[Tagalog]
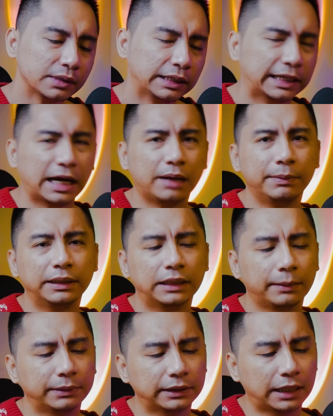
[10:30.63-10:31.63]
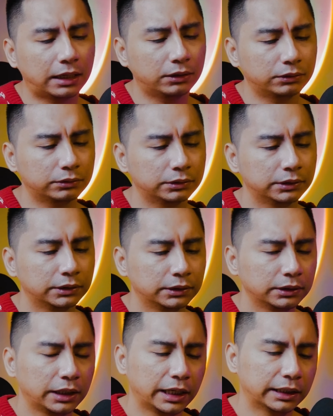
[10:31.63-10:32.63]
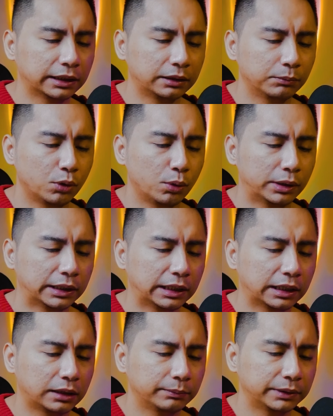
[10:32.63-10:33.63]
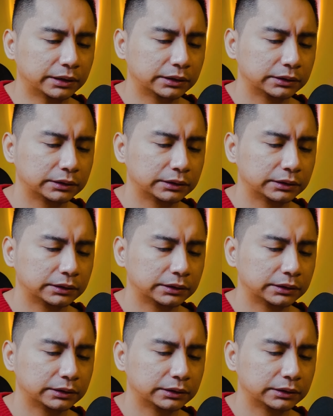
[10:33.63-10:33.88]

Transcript: Grabe, ang daming tao. Kaya nagmowa na lang kami.